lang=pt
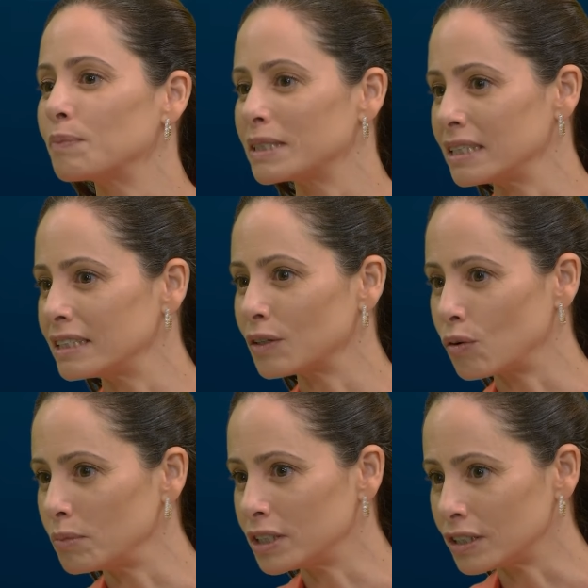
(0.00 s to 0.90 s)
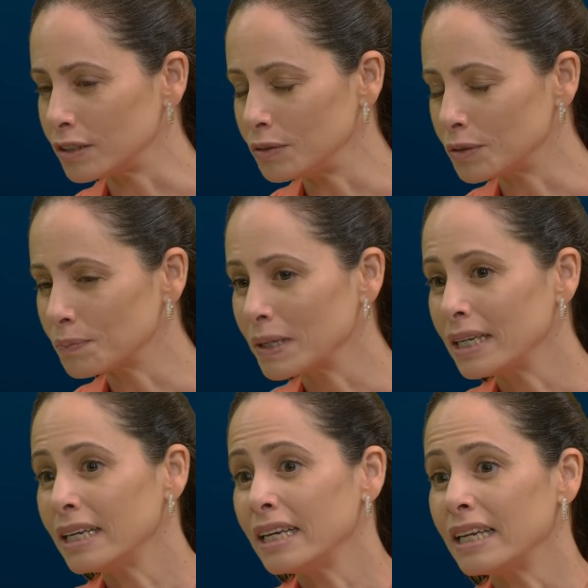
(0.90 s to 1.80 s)
pacientes acometidos.
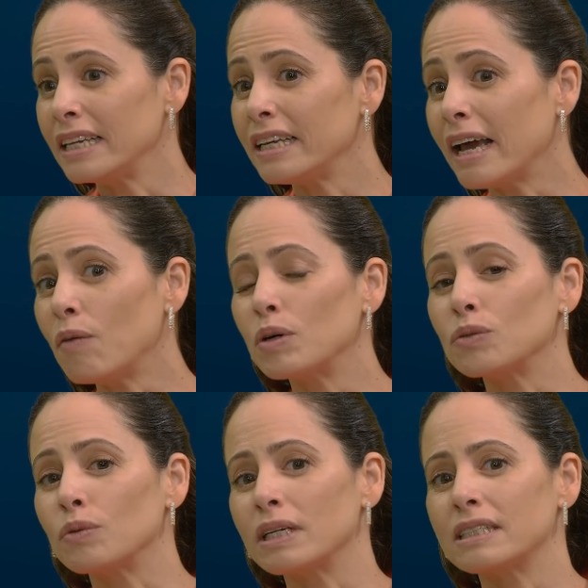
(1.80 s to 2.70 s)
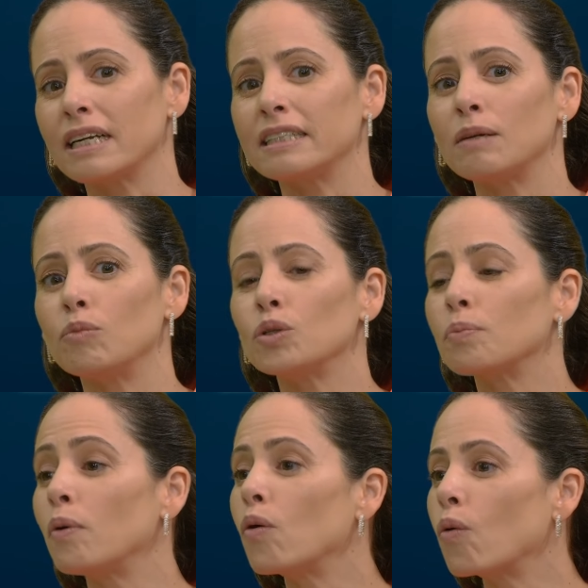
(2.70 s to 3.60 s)
E é uma doença ainda muito
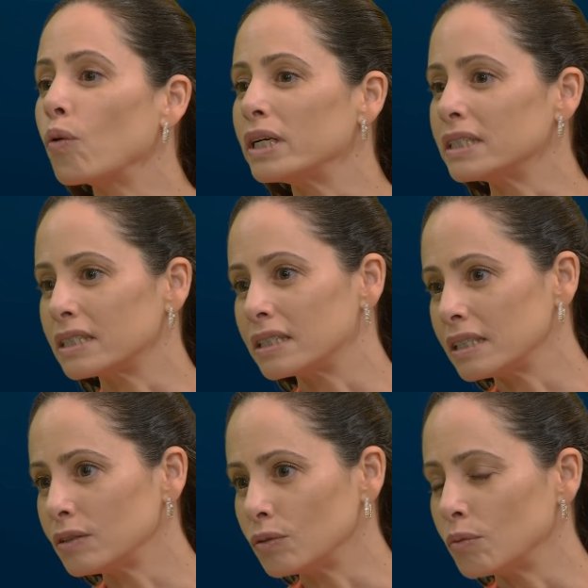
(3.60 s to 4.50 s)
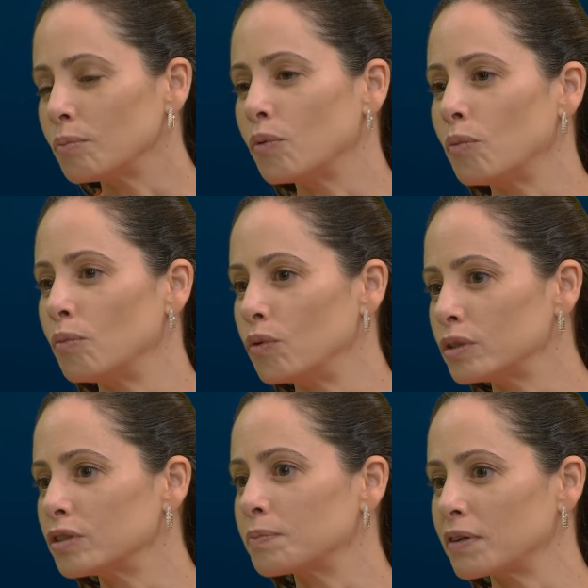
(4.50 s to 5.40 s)
pouco conhecida por
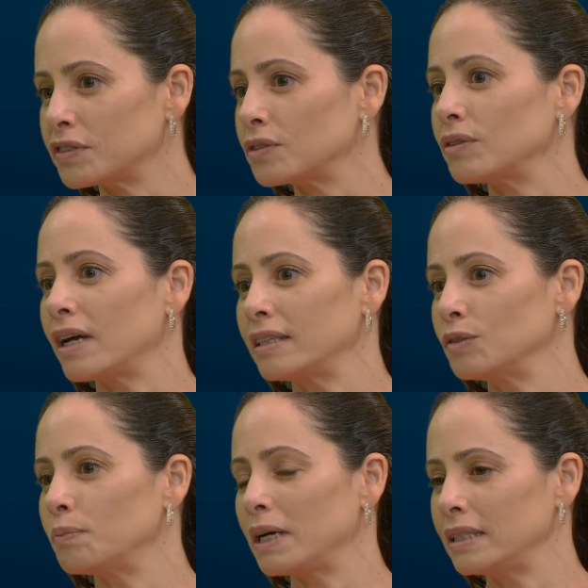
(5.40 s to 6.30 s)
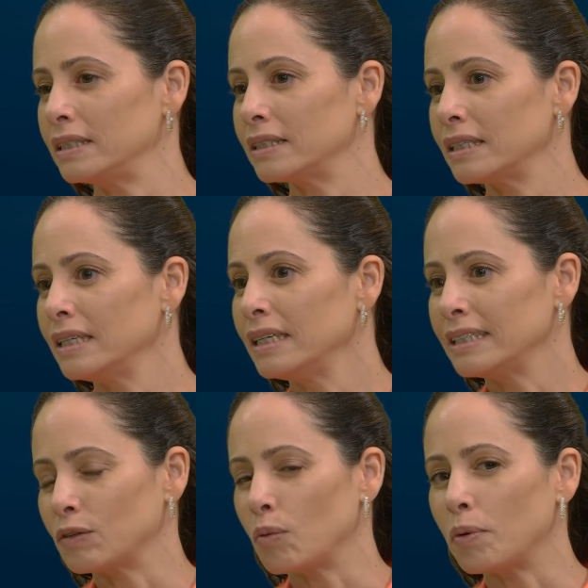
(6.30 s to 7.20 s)
muitos profissionais no país.
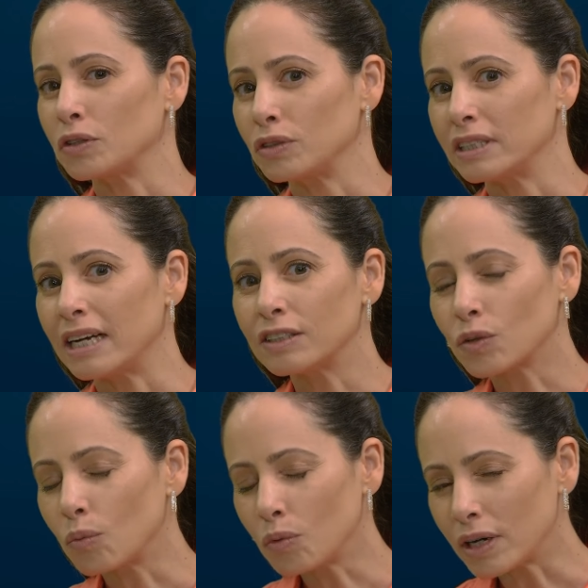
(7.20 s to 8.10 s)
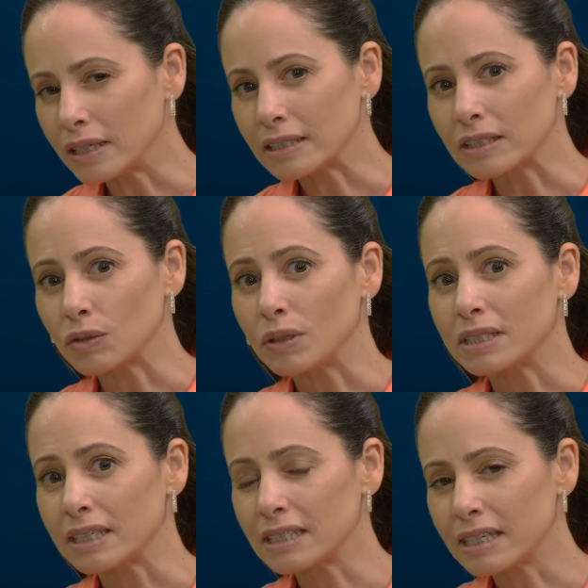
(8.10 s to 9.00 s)
Então, oportunidades como essa são
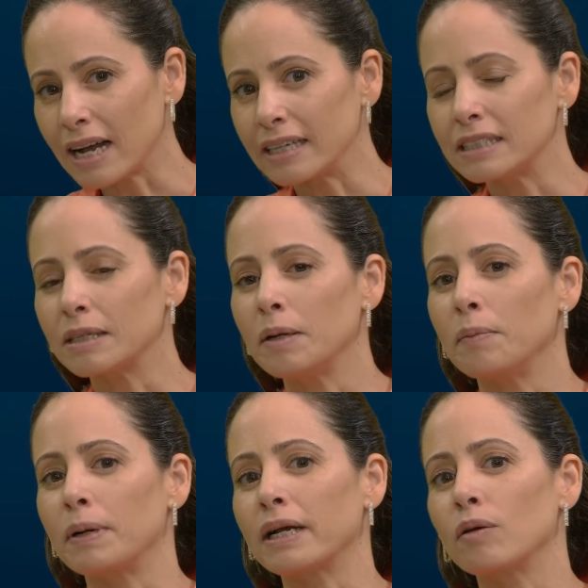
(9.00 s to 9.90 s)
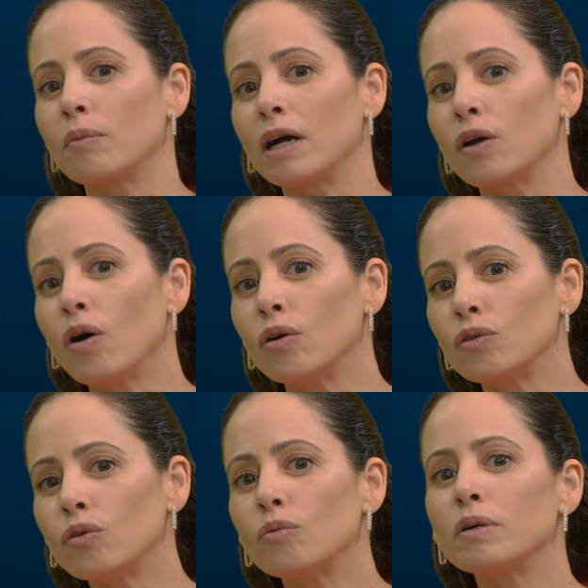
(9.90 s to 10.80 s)
essenciais para que o maior
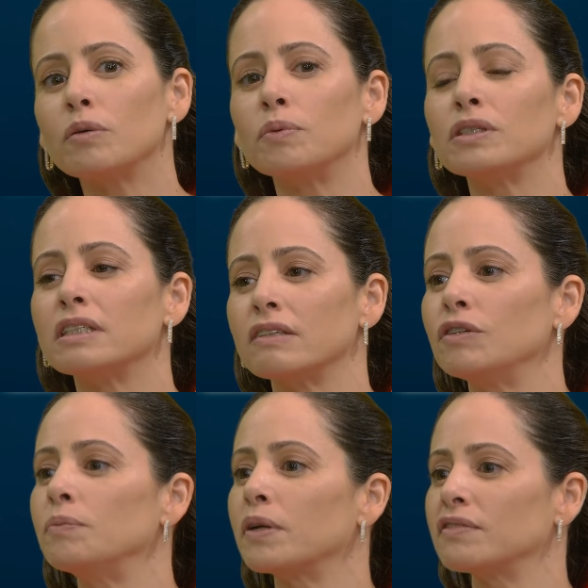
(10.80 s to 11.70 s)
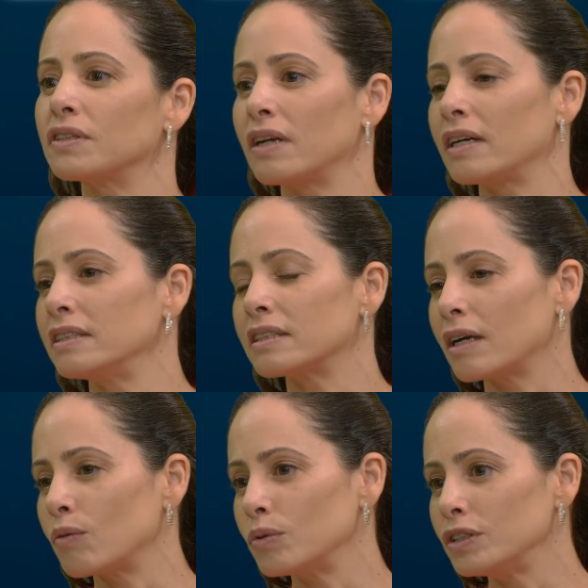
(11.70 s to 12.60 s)
número possível de profissionais de
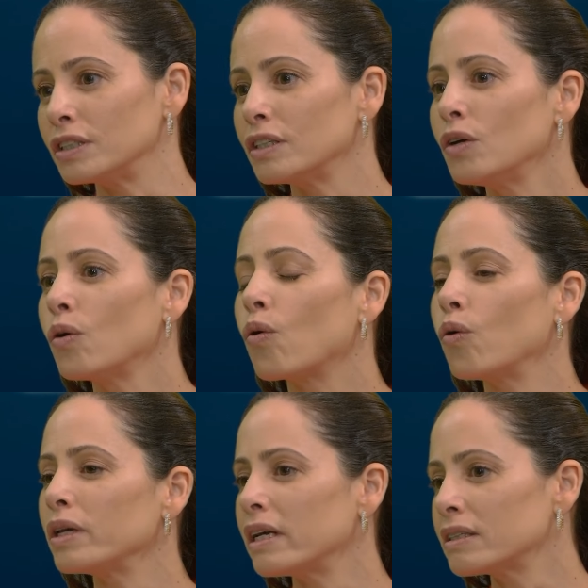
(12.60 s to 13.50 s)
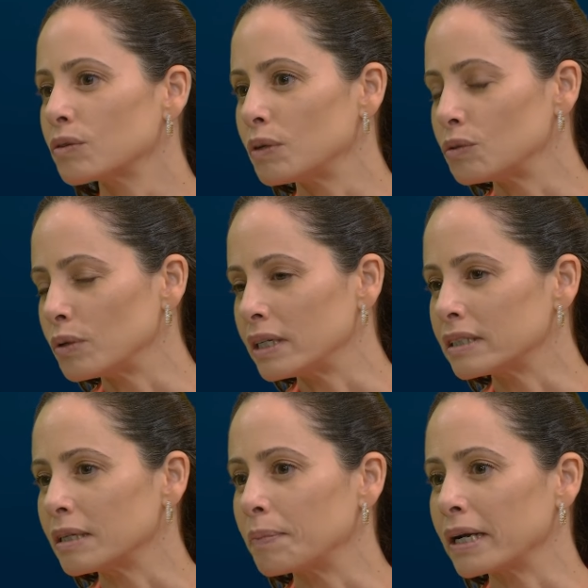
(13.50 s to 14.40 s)
saúde conheçam a
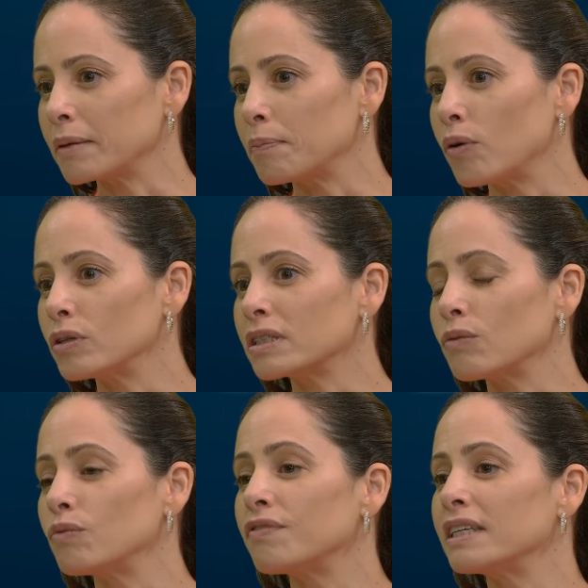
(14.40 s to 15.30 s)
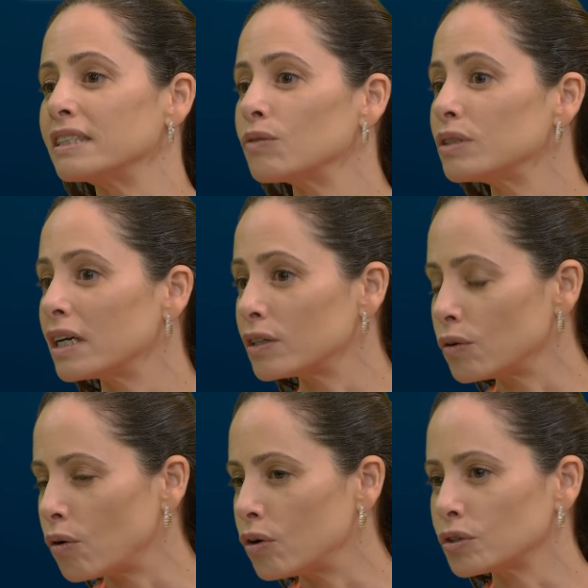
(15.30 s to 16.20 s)
doença para que possam fazer um
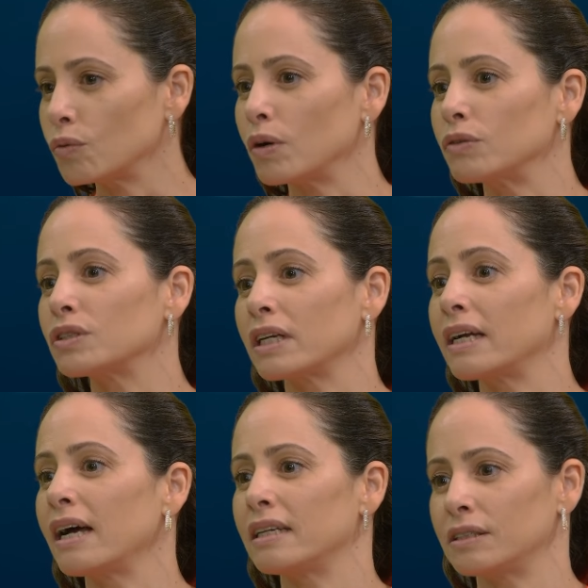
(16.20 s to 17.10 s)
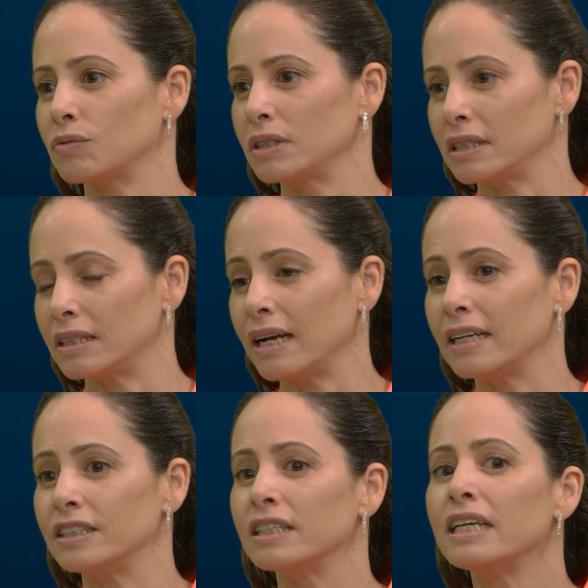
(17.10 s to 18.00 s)
diagnóstico quando chegar na sua
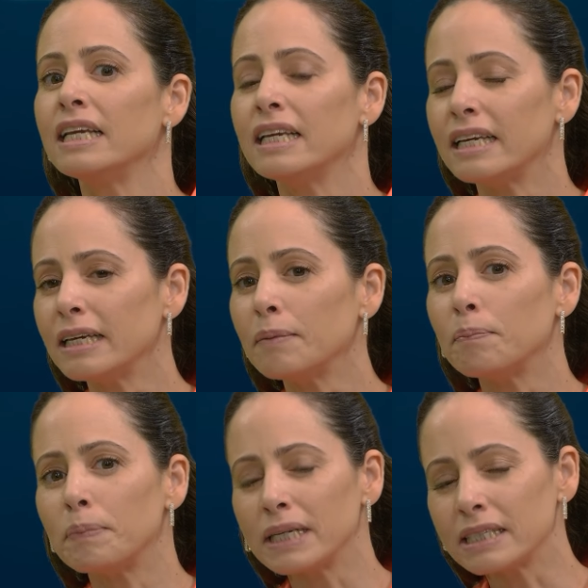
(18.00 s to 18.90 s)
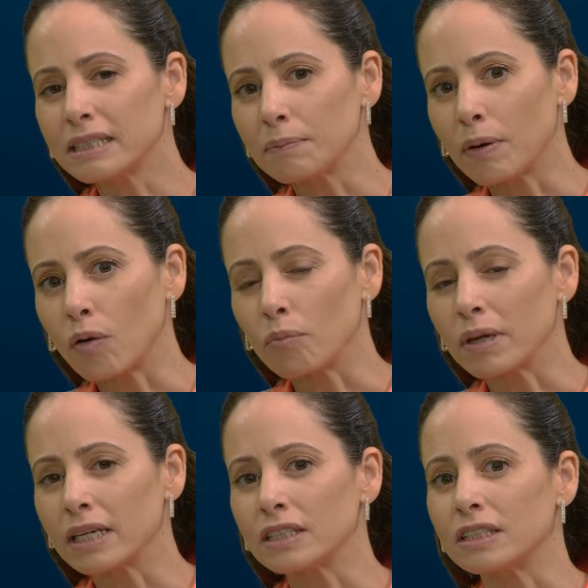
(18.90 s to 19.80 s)
cidade e
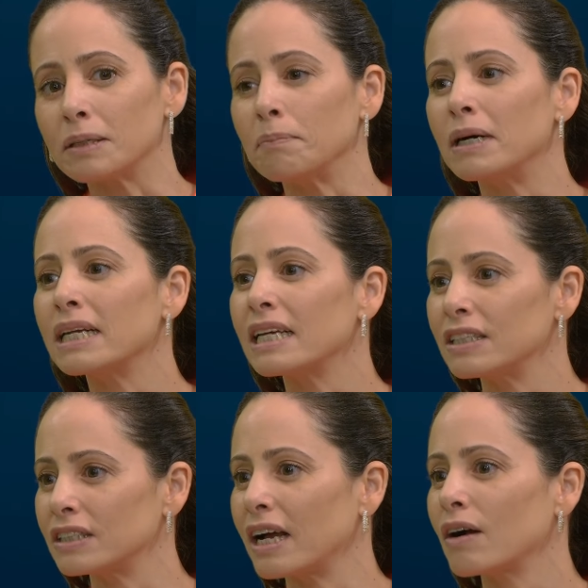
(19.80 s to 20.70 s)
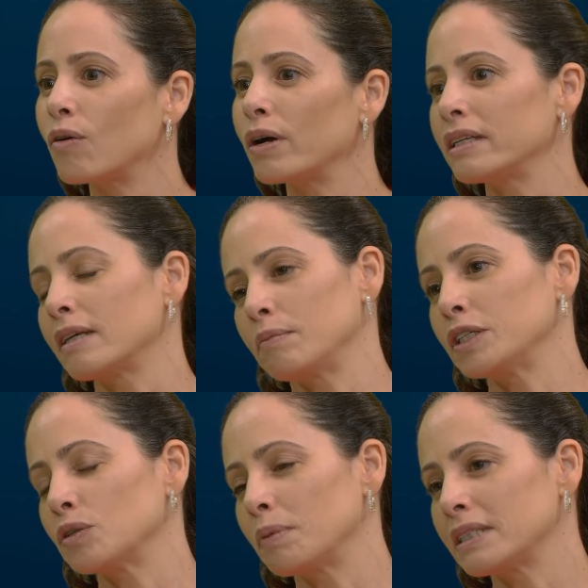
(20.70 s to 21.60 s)
principalmente manejar
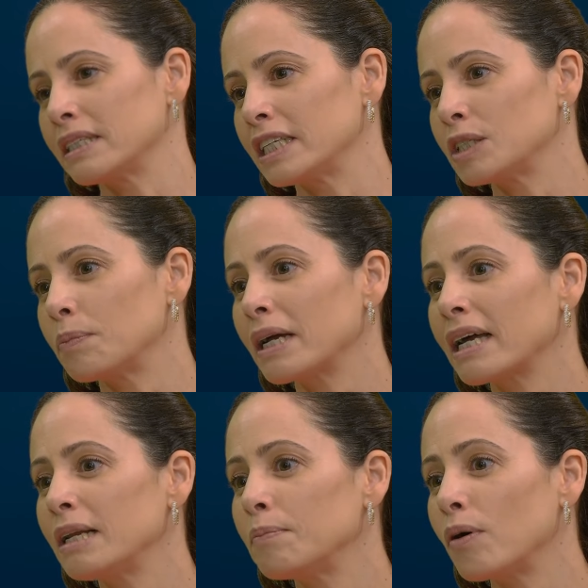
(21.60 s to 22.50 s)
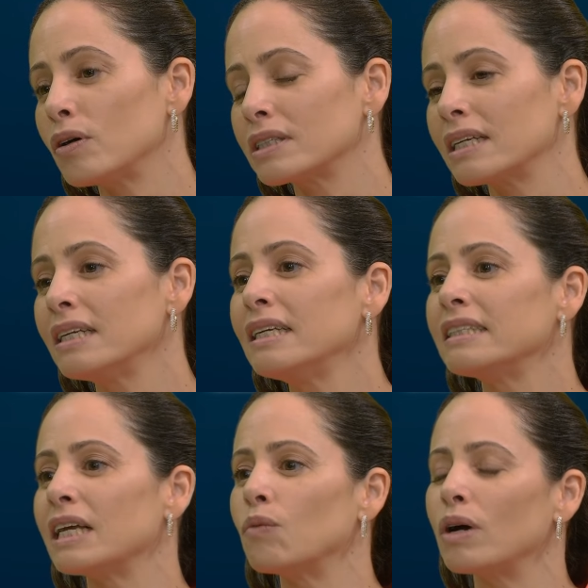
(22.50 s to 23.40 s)
corretamente o paciente para que ele possa
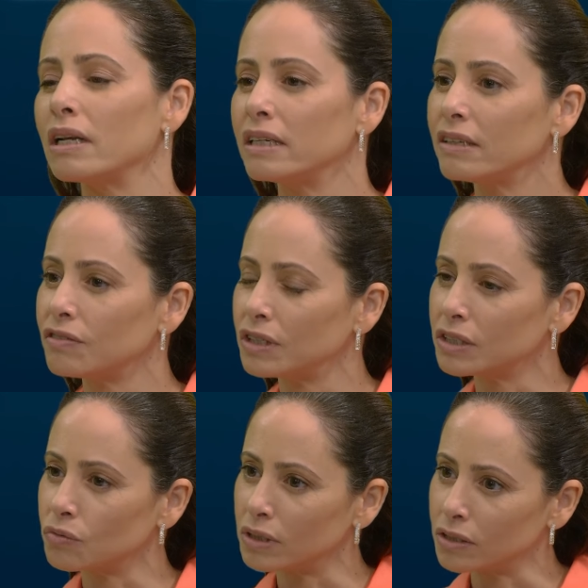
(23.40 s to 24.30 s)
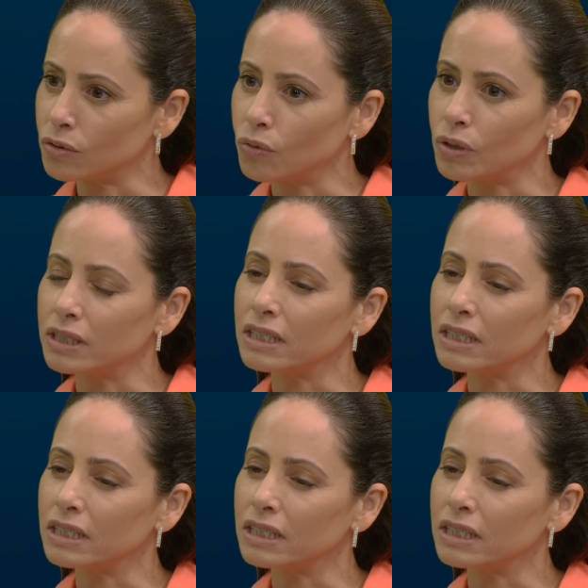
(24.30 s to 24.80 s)
ter um alívio das suas dores